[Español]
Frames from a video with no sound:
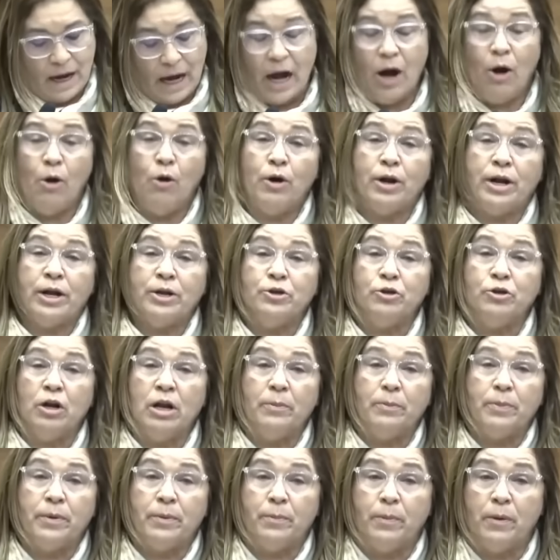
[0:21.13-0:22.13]
Ahora yo
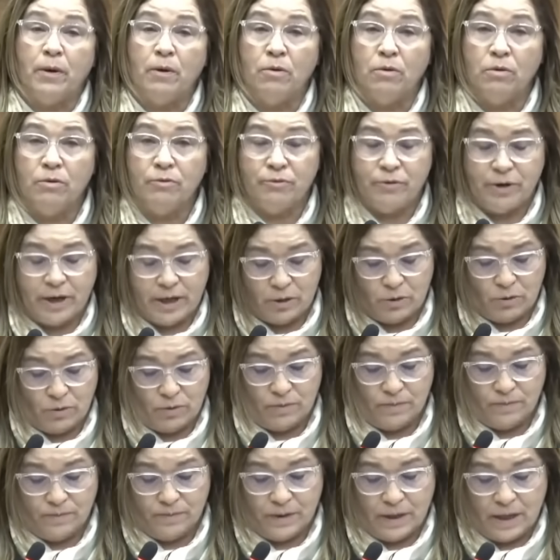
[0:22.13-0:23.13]
le propongo un
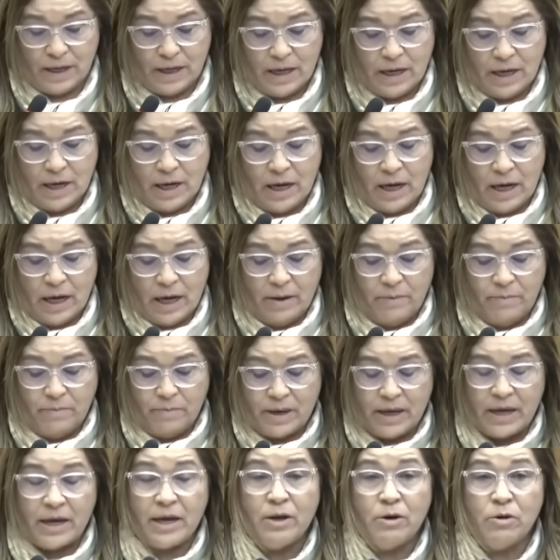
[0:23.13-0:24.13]
reto.
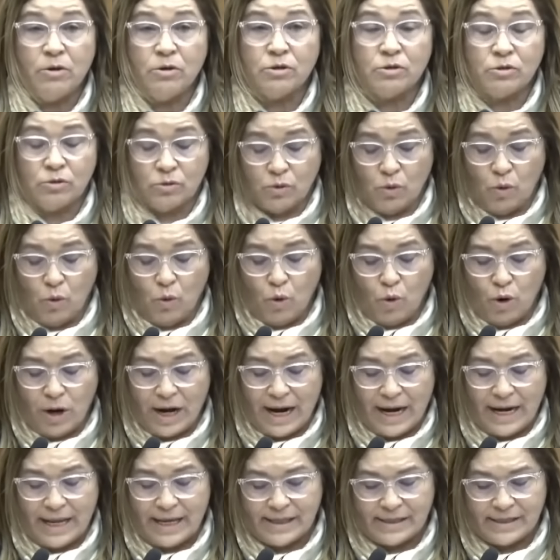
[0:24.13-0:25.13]
Envíenos
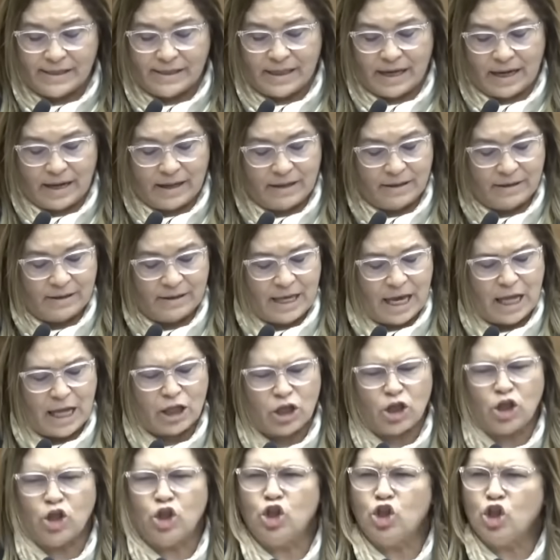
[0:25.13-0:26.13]
una lista
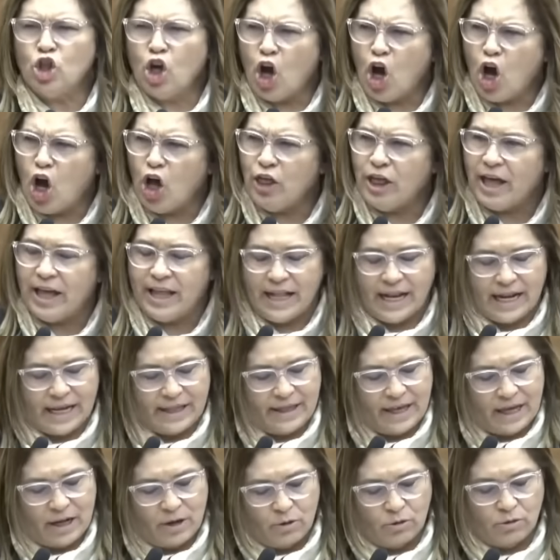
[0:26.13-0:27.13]
de todas
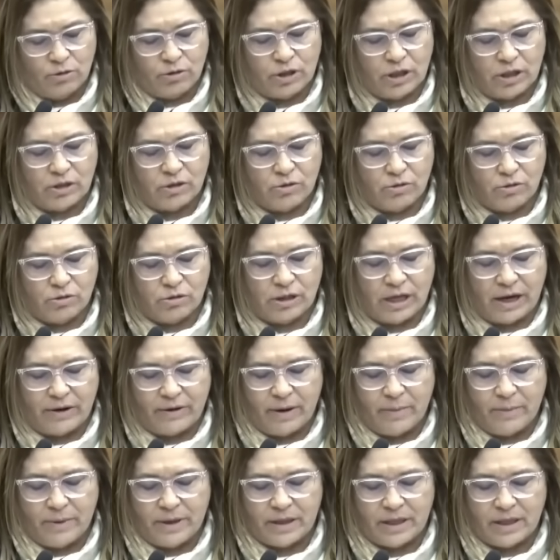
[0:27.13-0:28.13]
las denuncias que usted ha
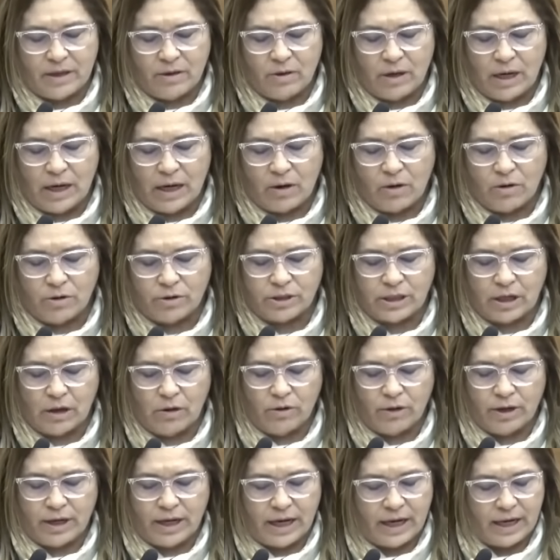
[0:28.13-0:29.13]
remitido a la
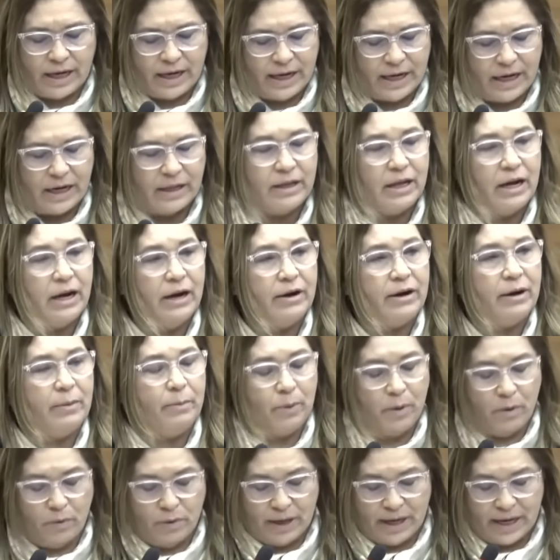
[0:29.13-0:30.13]
Contraloría General de la
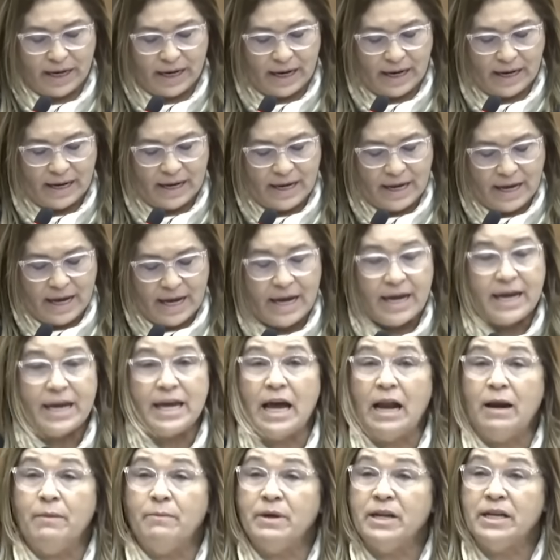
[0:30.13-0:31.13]
República
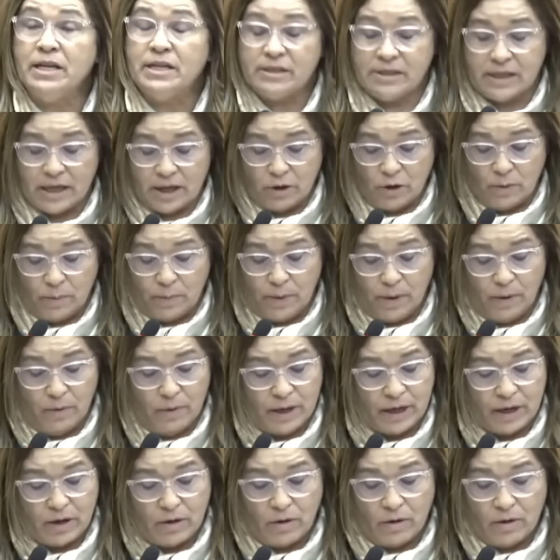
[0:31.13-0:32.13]
y al Ministerio
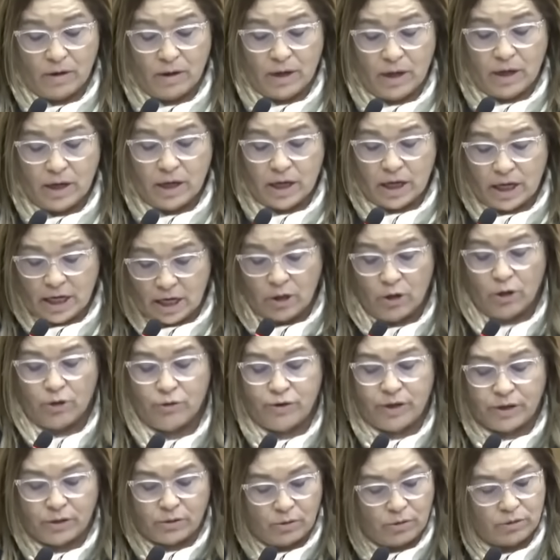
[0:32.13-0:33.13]
Público y
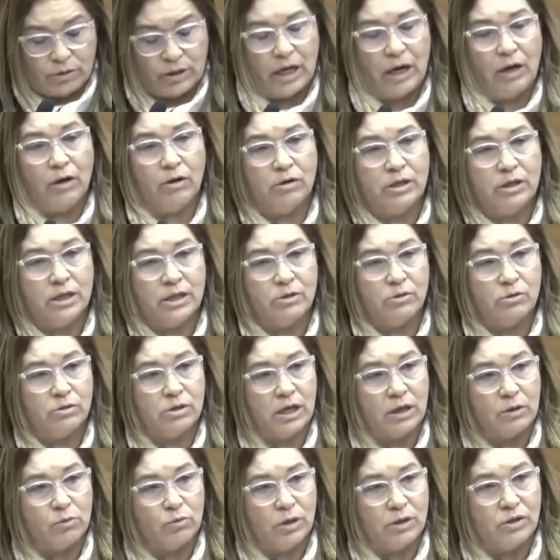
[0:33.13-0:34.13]
los resultados de
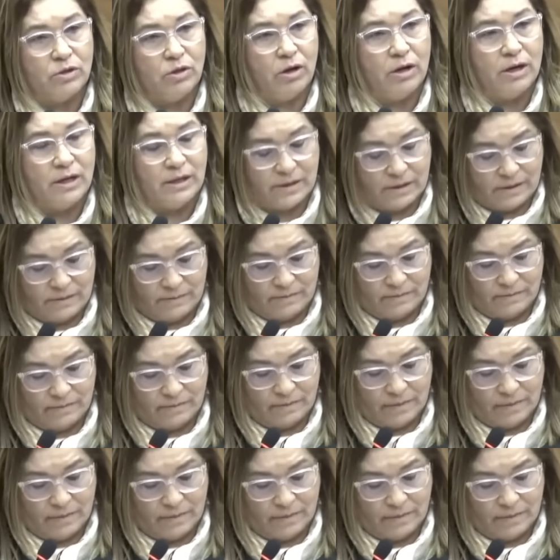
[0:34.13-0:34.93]
sus actuaciones.